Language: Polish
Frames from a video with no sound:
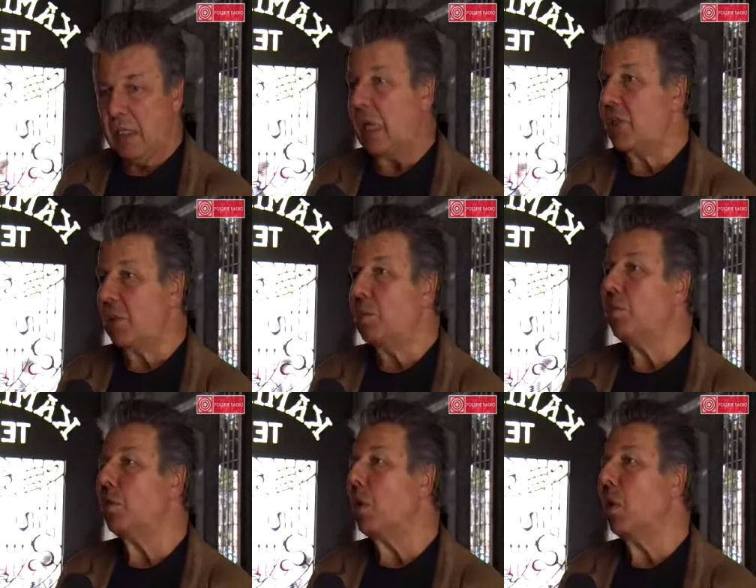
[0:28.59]
jak się
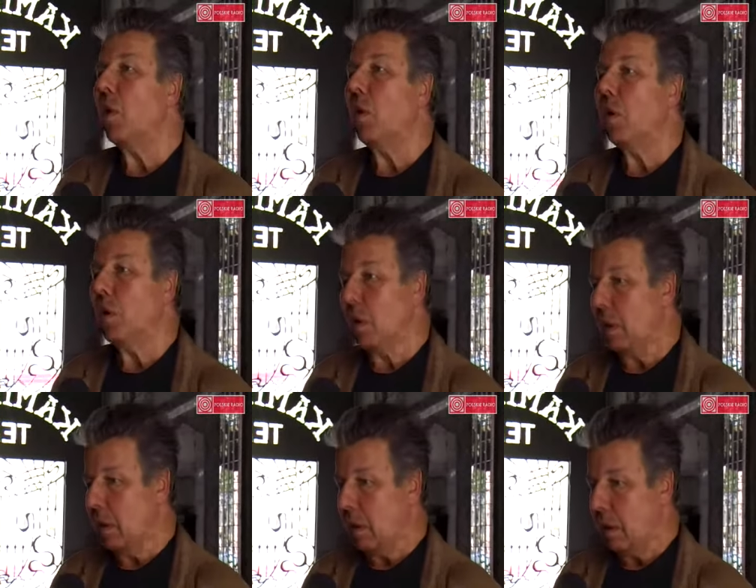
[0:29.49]
mówi o
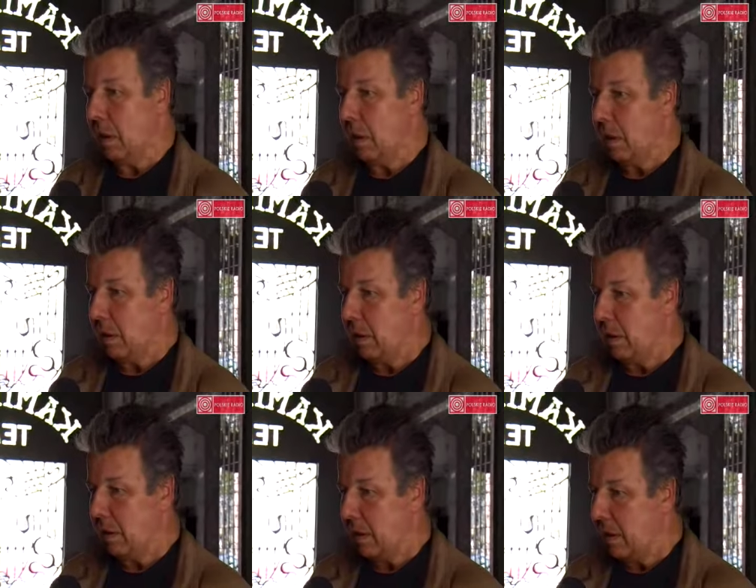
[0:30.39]
e,
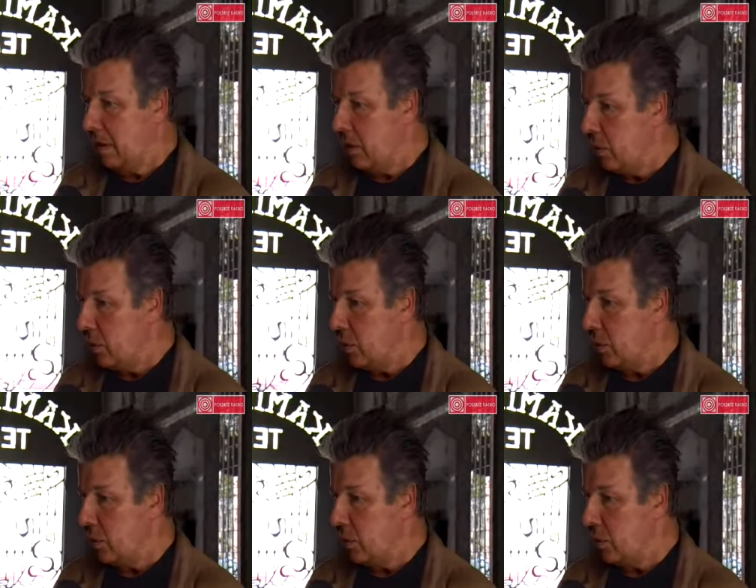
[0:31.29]
duch,